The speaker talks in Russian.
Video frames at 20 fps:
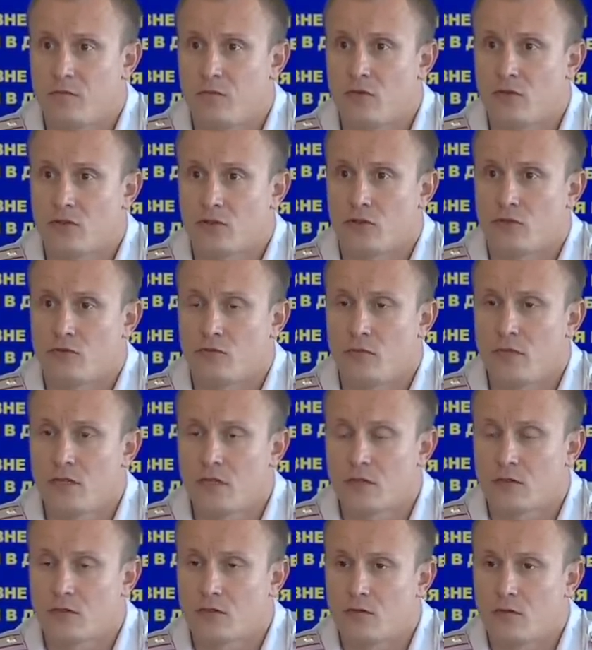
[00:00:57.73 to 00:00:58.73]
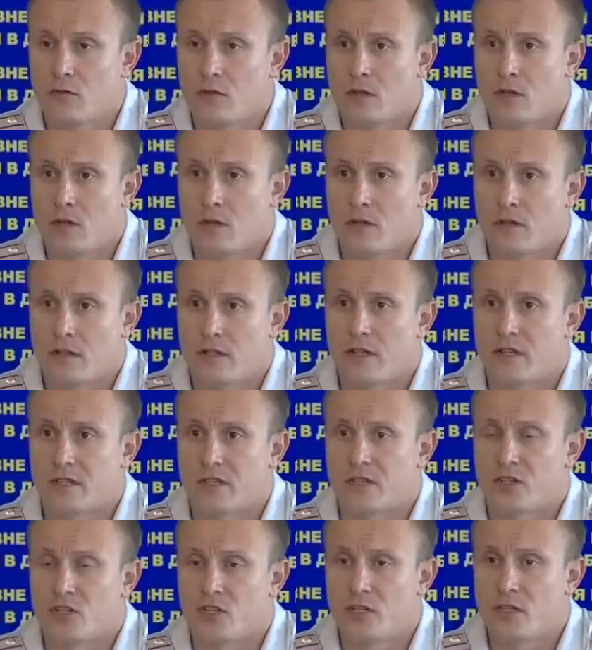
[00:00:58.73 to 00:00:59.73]
Божью метку для
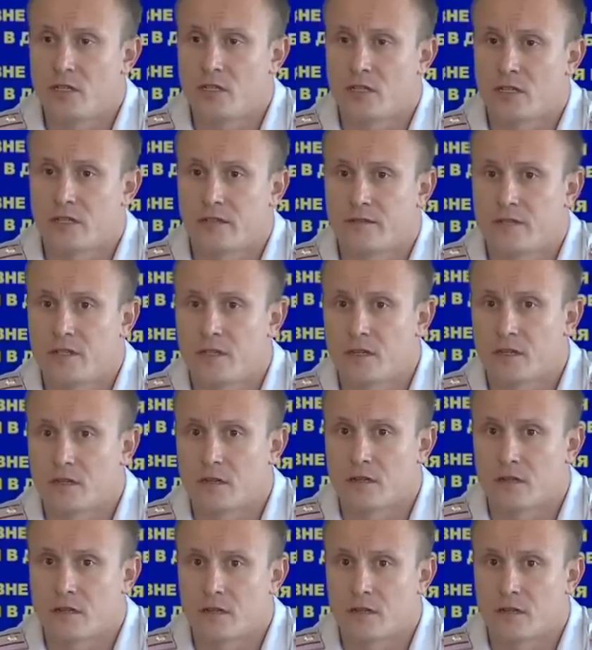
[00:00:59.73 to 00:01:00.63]
защиты от всех